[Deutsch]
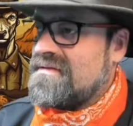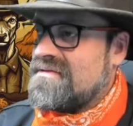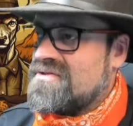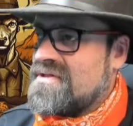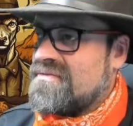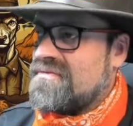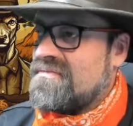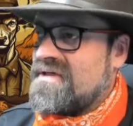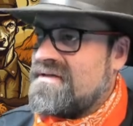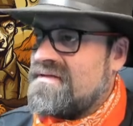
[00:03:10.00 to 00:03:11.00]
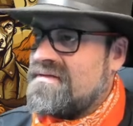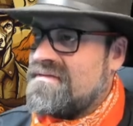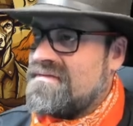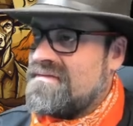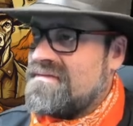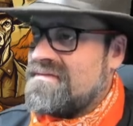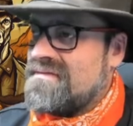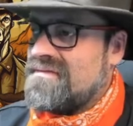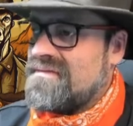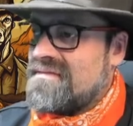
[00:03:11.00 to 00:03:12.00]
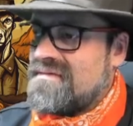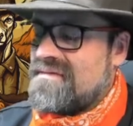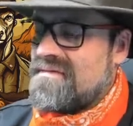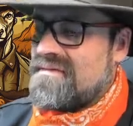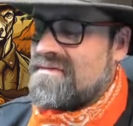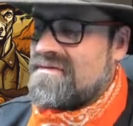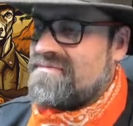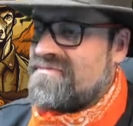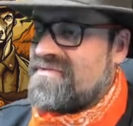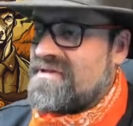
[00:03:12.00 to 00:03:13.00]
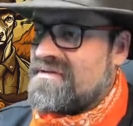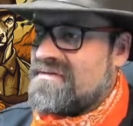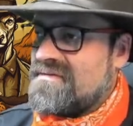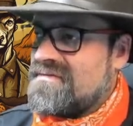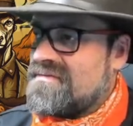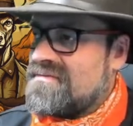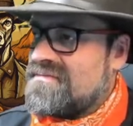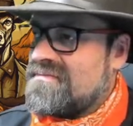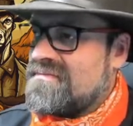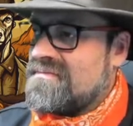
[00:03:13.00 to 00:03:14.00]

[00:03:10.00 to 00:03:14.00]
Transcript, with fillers: schauen mal, ob wir ähm,